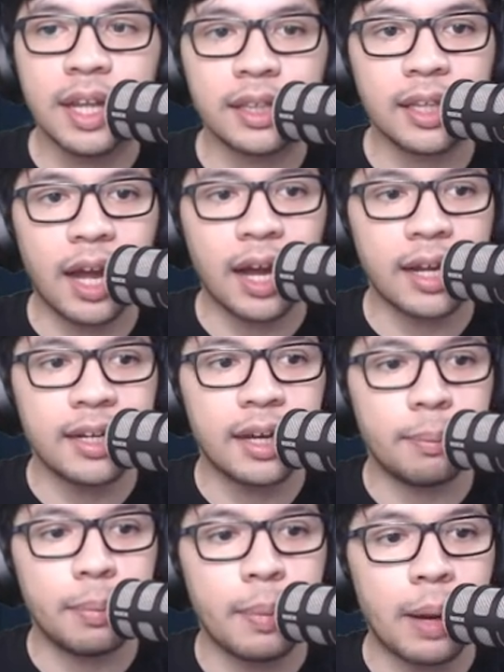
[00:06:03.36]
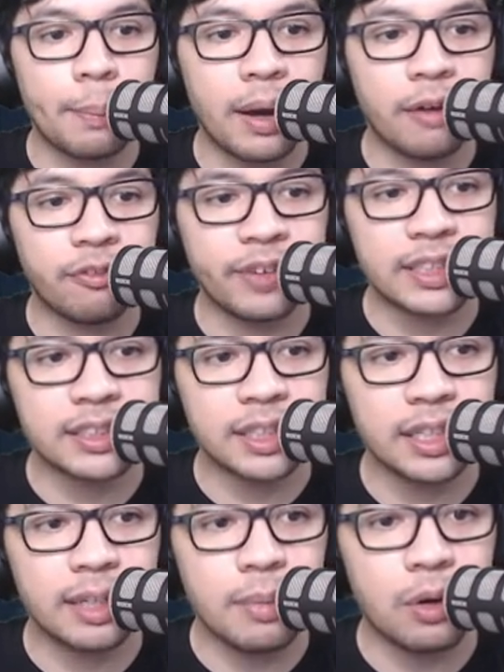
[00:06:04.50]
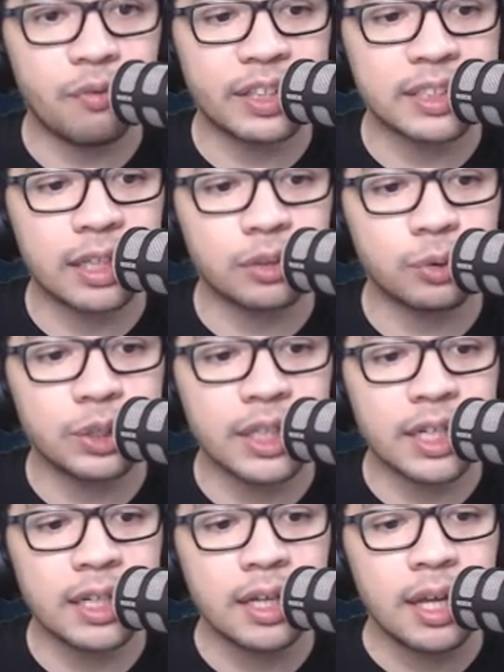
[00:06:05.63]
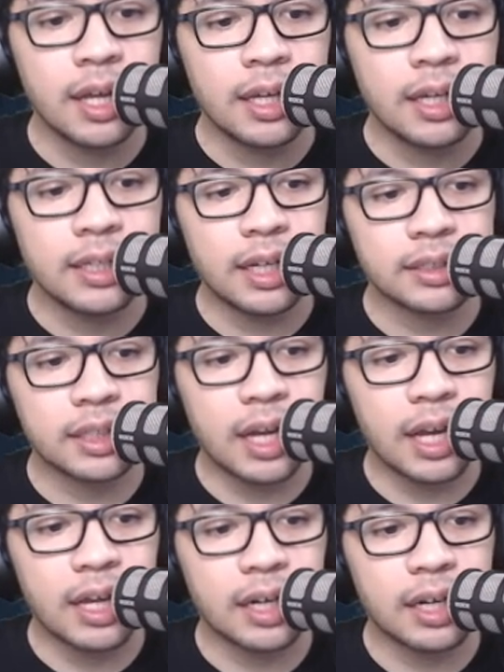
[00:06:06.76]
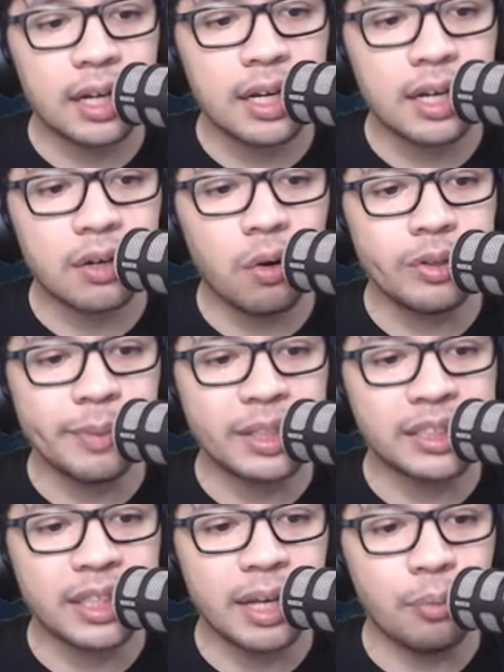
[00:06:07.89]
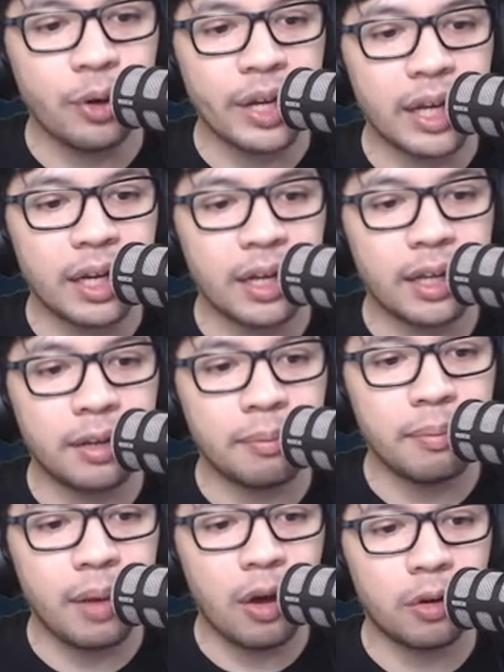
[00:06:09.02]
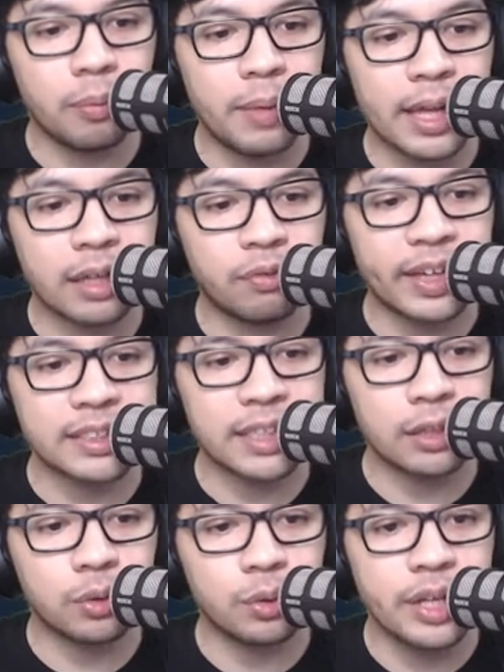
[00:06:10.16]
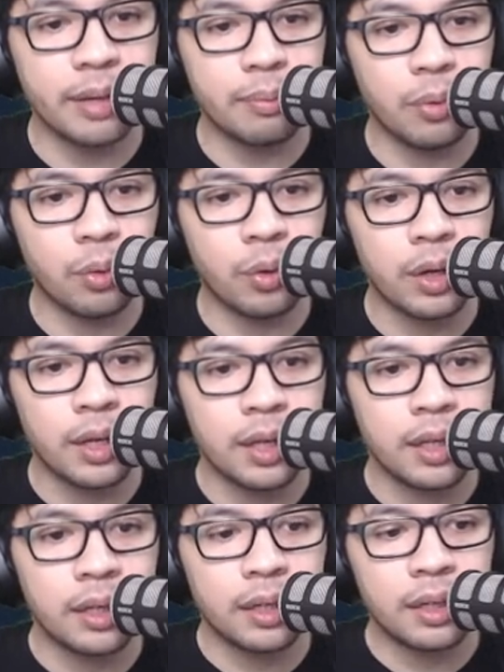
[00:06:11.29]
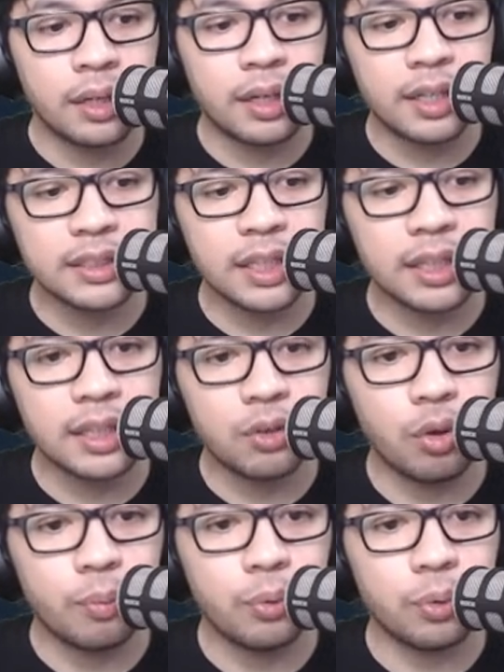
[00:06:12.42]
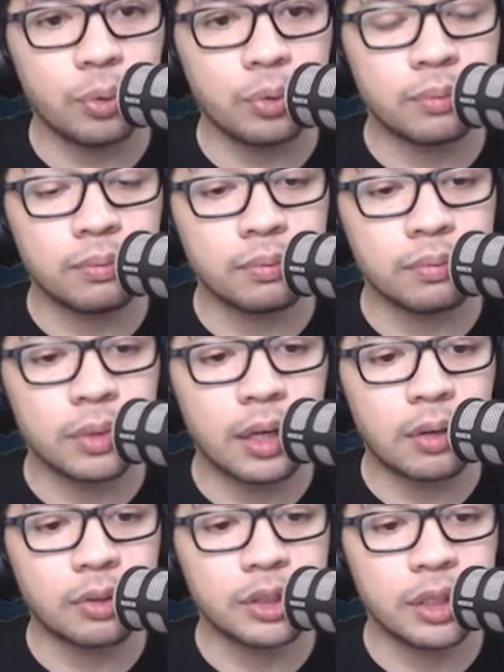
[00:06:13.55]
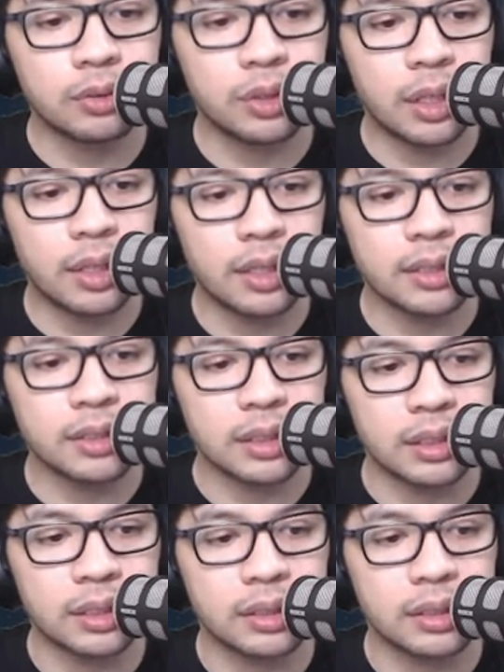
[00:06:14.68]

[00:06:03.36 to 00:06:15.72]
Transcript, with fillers: nanti akan ada berapa phase, ini baru phase satunya. Yang sekarang, oh ini masih demo ya, All Black Phase 1 demo. Release date-nya 20. Hmm, harusnya sudah rilis ya.